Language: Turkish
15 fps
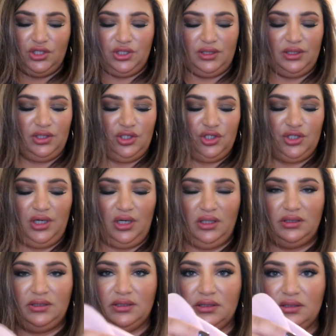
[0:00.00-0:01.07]
işte
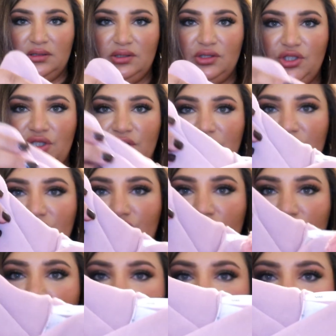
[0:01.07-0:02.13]
şaldı. Şalı
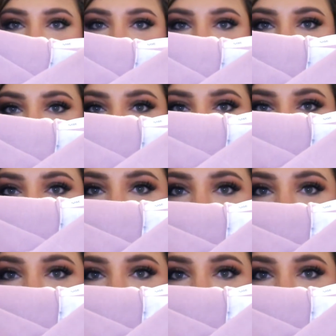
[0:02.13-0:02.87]
şöyle önü